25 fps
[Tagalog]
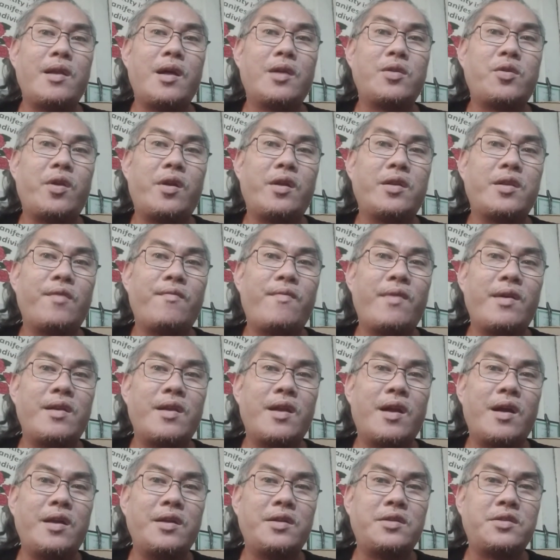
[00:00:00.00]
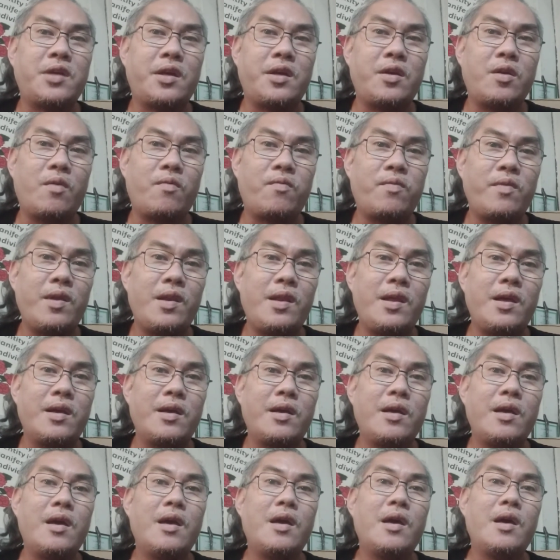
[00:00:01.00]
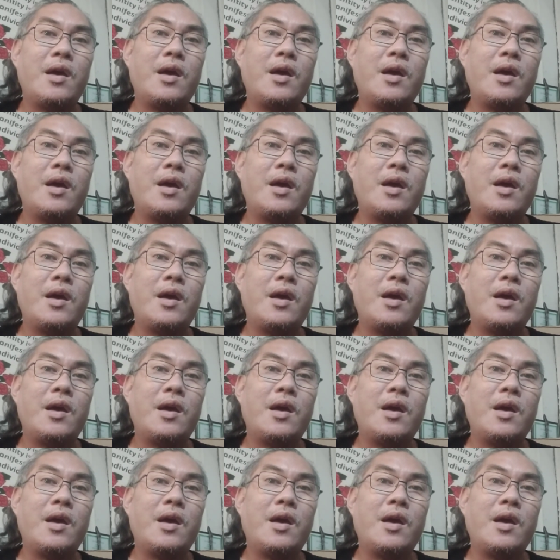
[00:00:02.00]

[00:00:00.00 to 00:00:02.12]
Natural Divine Arts and of Healing,